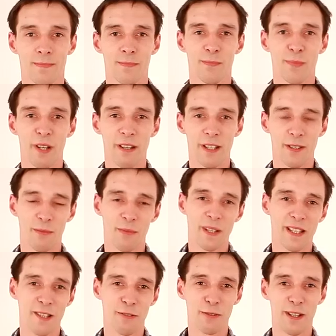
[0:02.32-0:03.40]
Привет,
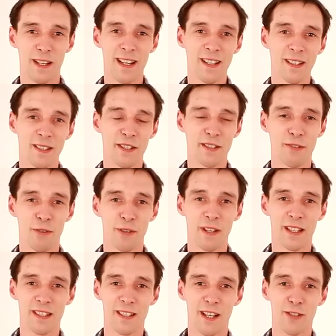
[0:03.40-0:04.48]
меня зовут Илья, и сегодня
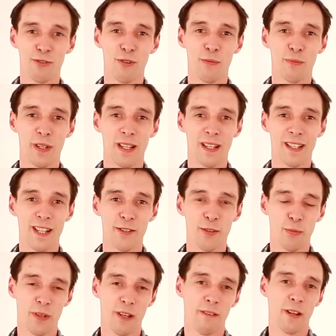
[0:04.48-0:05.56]
я расскажу вам про
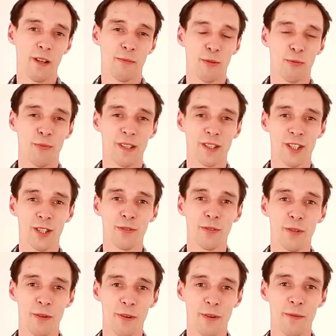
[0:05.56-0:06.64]
радиоуправляемую
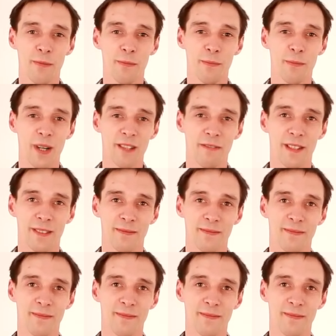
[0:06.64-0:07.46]
машину Маквин.